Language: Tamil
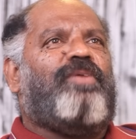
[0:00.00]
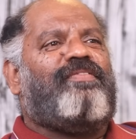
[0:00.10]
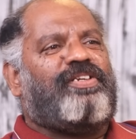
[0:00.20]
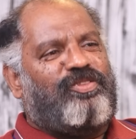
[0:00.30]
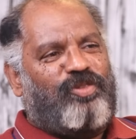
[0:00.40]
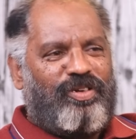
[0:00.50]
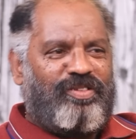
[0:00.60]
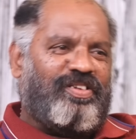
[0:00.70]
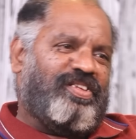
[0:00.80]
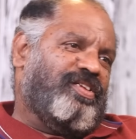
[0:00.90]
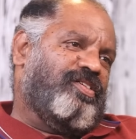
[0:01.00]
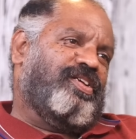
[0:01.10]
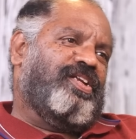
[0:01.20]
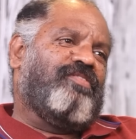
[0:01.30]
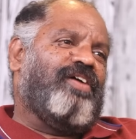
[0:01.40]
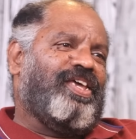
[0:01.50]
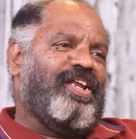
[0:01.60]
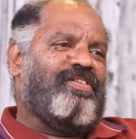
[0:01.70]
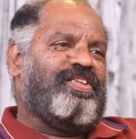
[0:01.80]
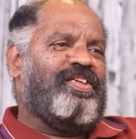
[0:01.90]
மாவட்டம் தோறும் வந்து
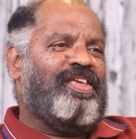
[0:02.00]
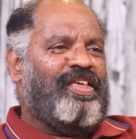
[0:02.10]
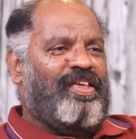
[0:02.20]
நிர்வாகிகள் வந்து